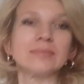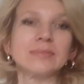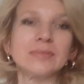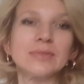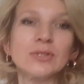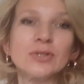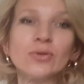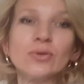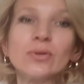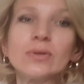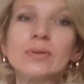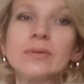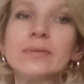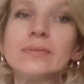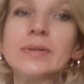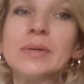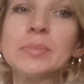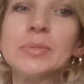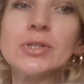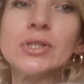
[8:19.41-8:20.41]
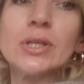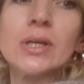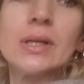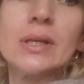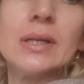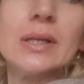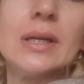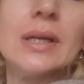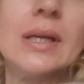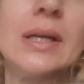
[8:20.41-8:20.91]
Здорово вообще.
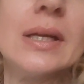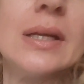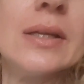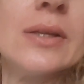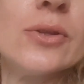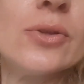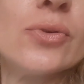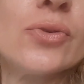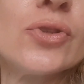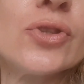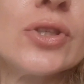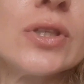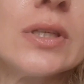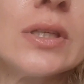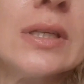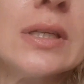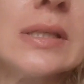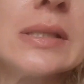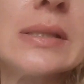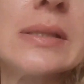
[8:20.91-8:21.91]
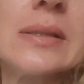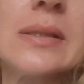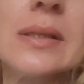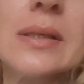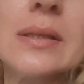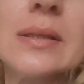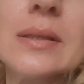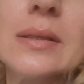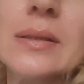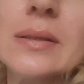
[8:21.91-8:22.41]
Тоже есть
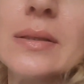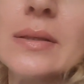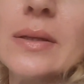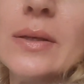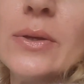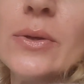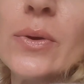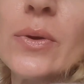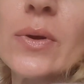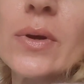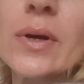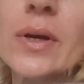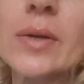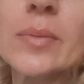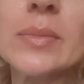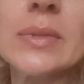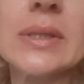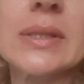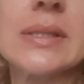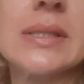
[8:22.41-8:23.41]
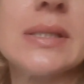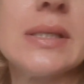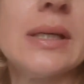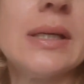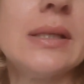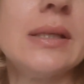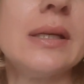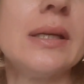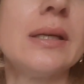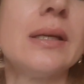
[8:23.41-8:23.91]
легкое
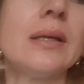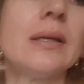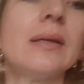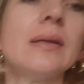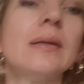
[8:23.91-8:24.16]
мерцание.